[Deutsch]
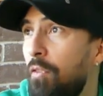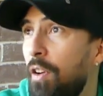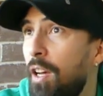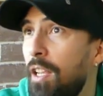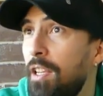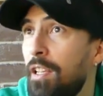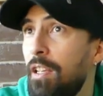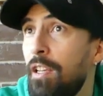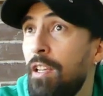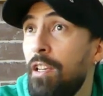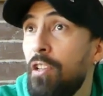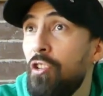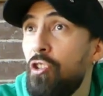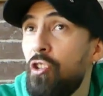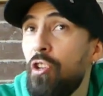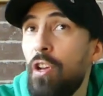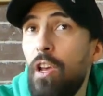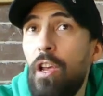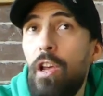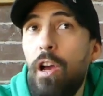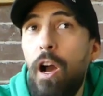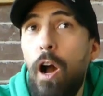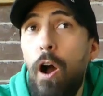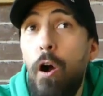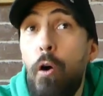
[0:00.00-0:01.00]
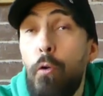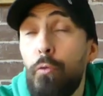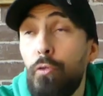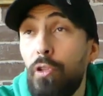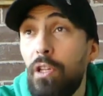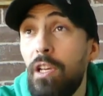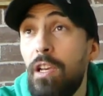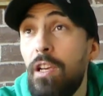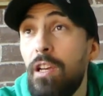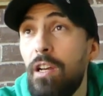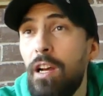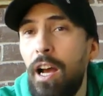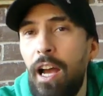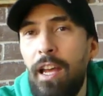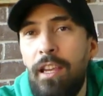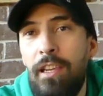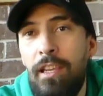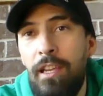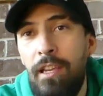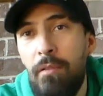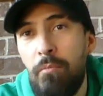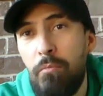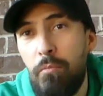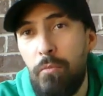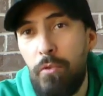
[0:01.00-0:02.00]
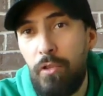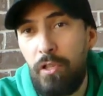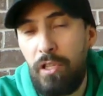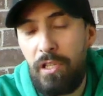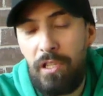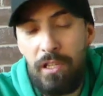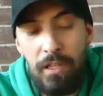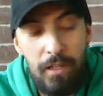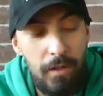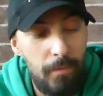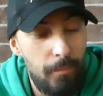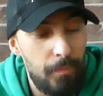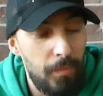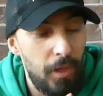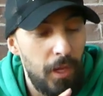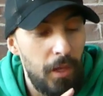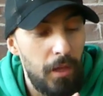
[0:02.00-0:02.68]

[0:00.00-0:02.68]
weil ich Aufträge reinnehmen musste,